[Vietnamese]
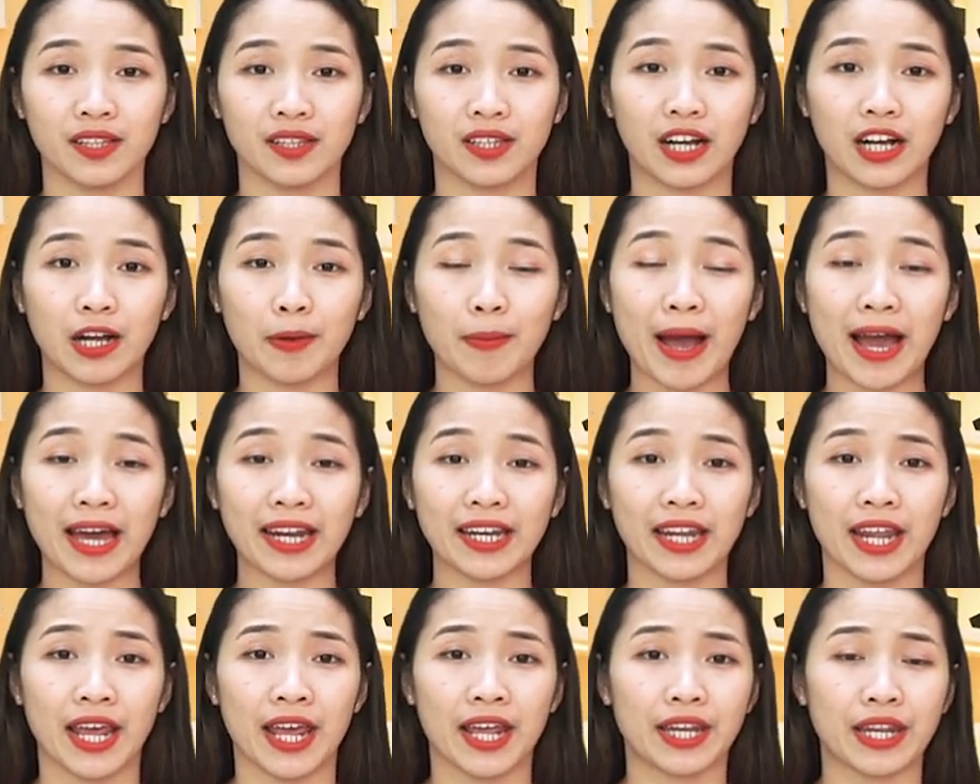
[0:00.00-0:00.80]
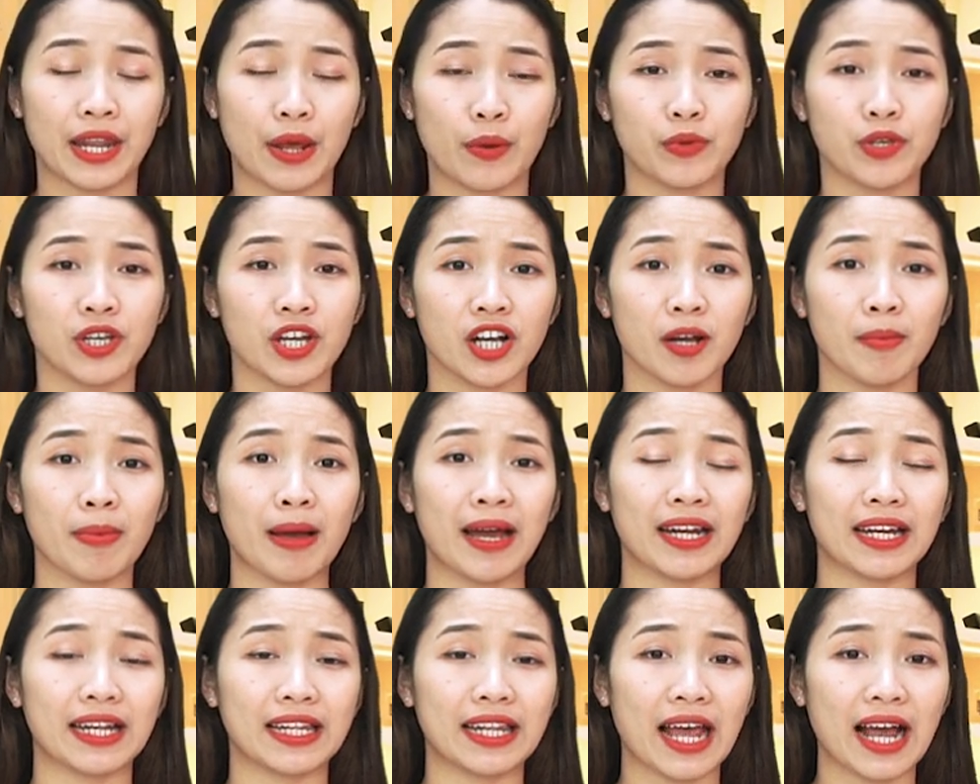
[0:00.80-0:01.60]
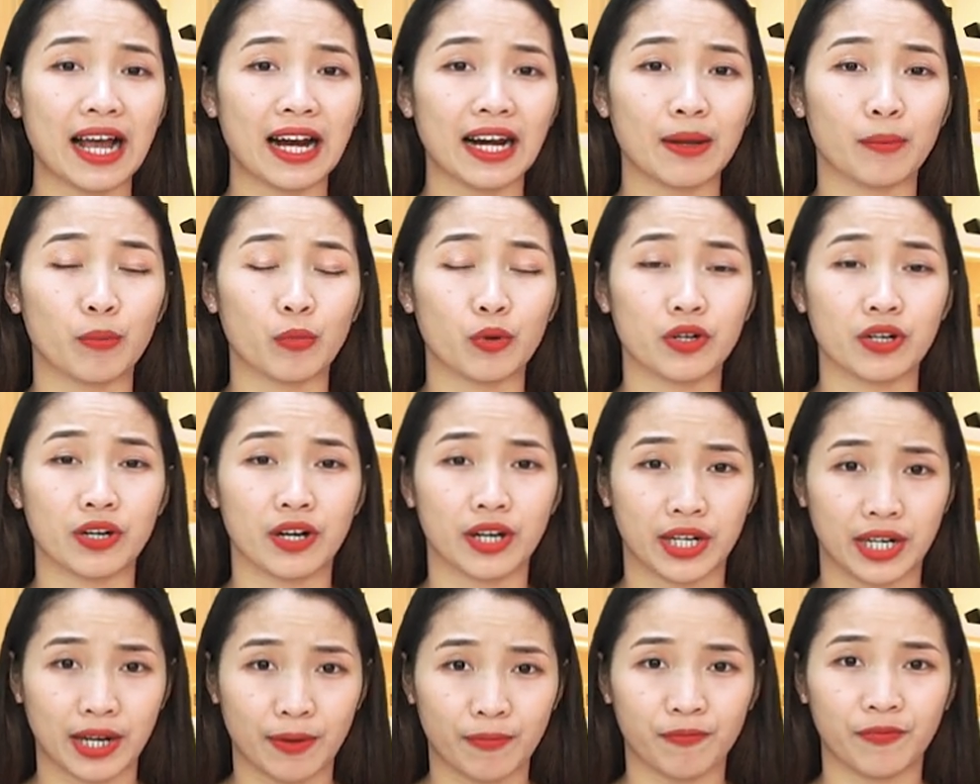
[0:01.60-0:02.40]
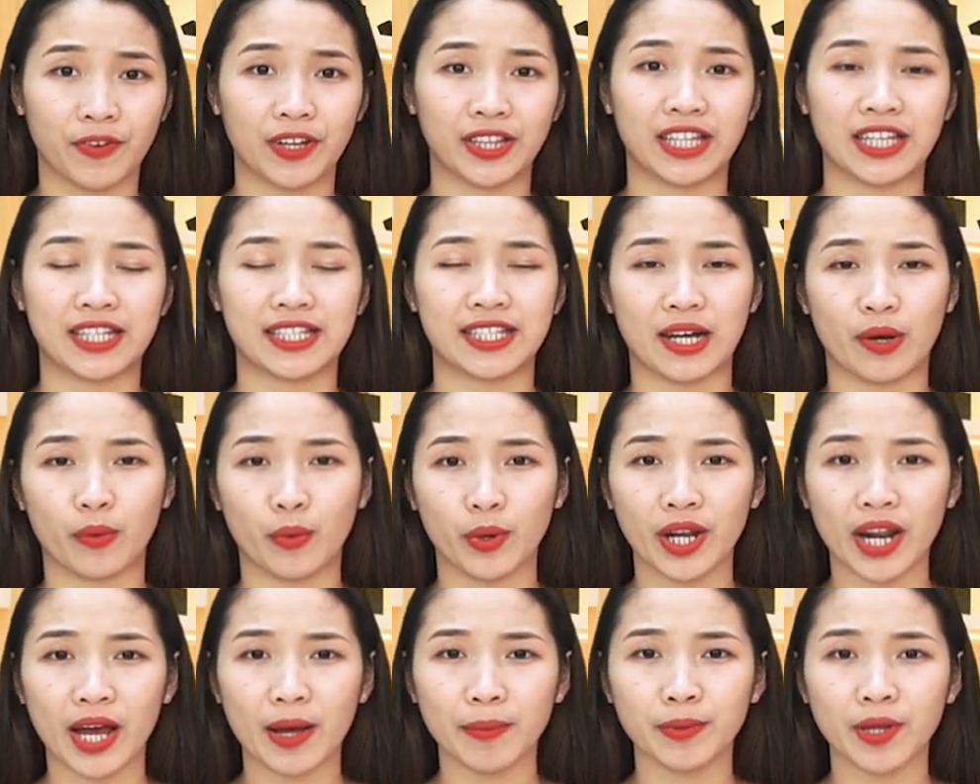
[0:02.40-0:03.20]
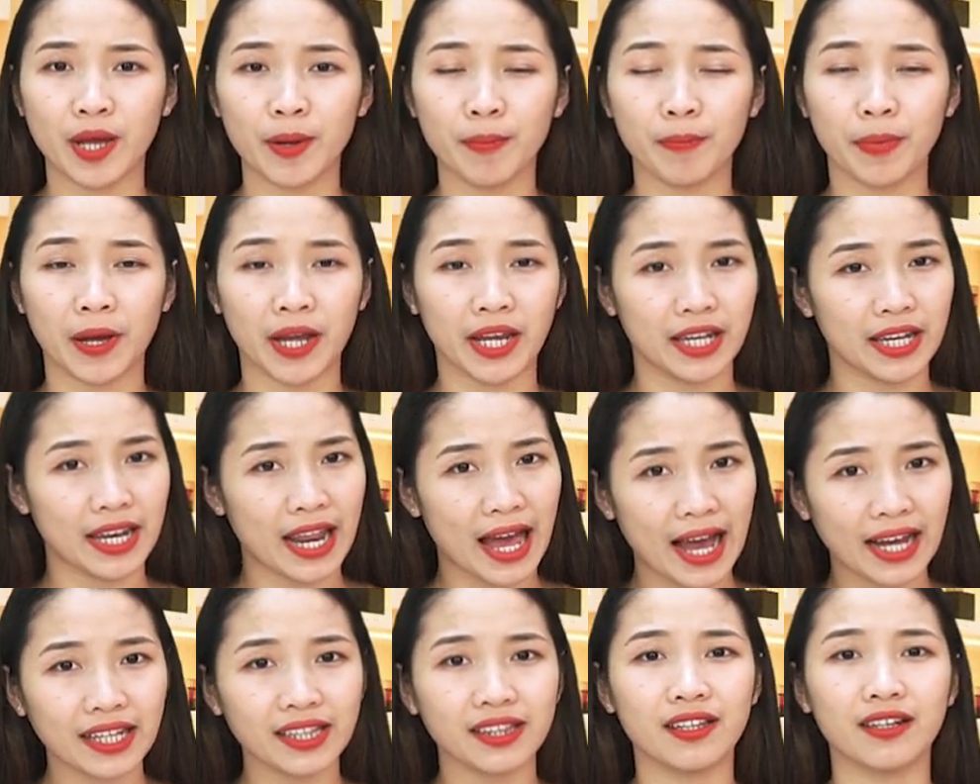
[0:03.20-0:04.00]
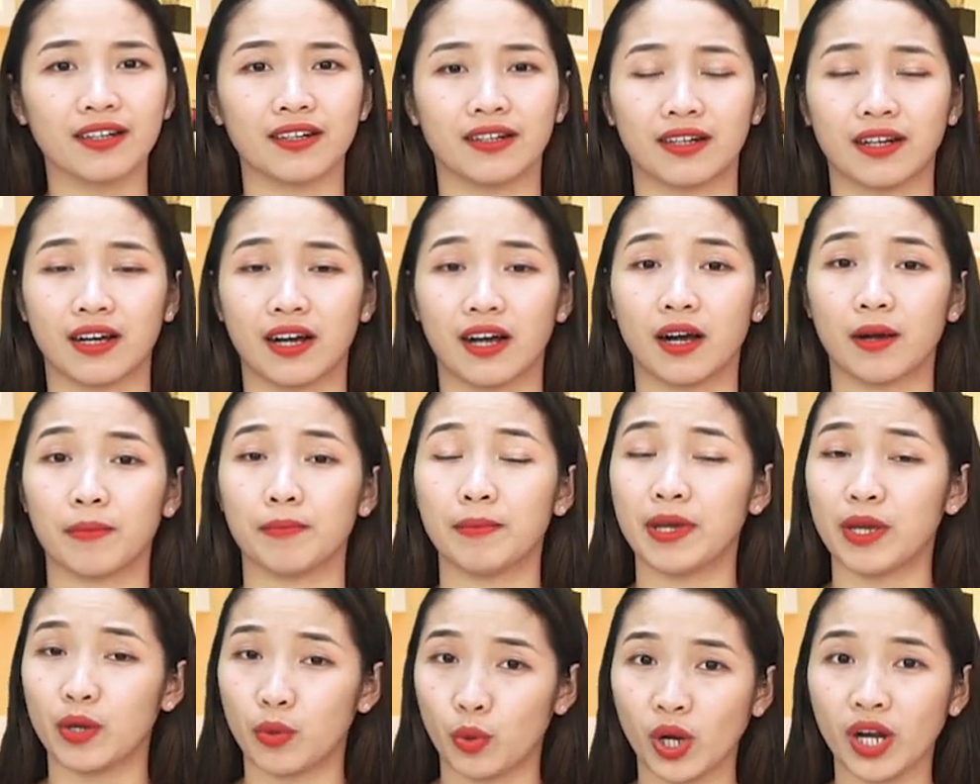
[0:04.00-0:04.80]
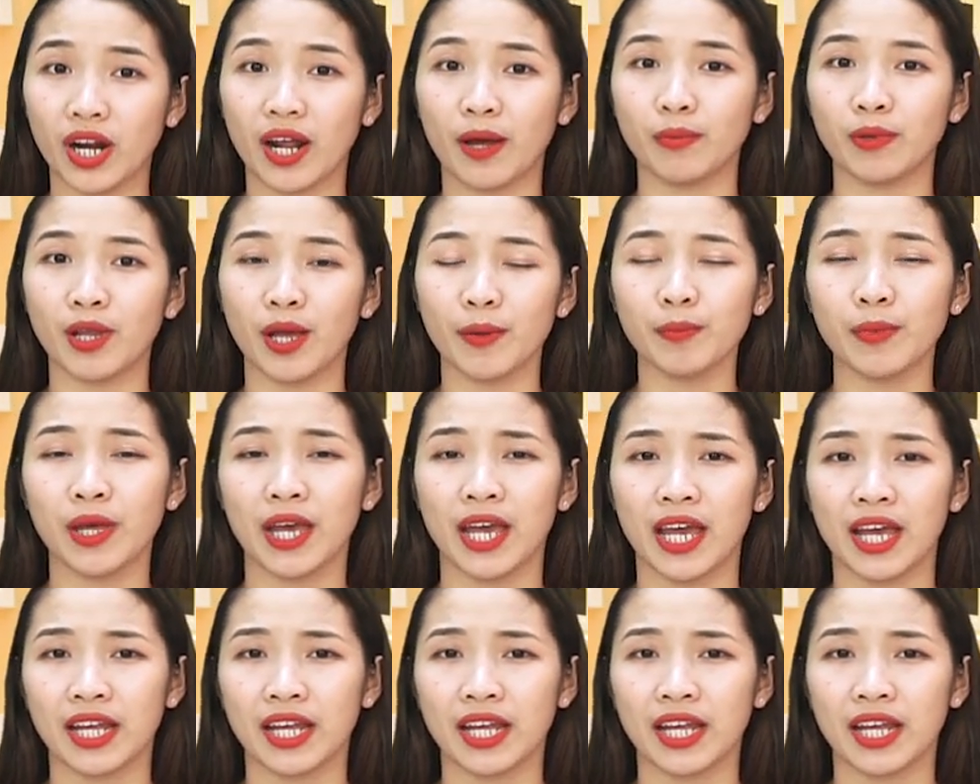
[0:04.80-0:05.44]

Thưa các bạn, nếu như các bạn đang là một người gặp phải tình trạng huyết áp thấp hay đã từng bị huyết áp thấp